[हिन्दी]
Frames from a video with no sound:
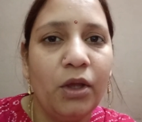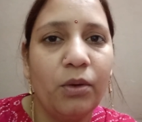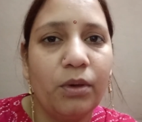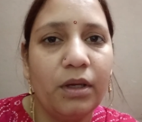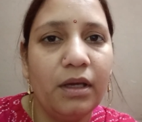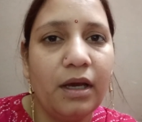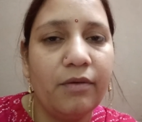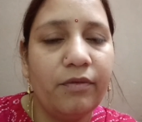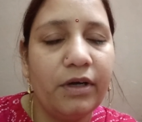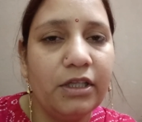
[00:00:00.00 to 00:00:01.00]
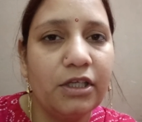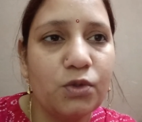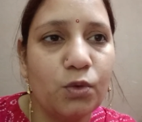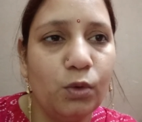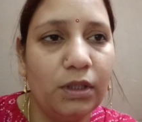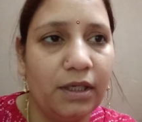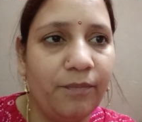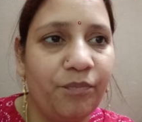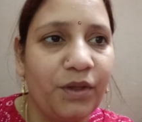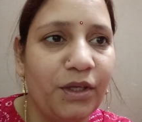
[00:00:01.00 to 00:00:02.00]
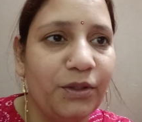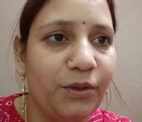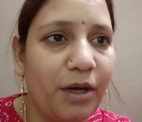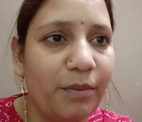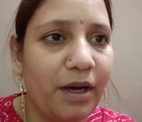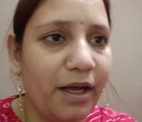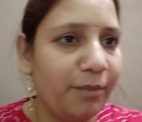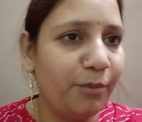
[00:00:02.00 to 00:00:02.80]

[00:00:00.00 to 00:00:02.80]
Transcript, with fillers: क्योंकि वर्णित का स्कूल था तो अब खा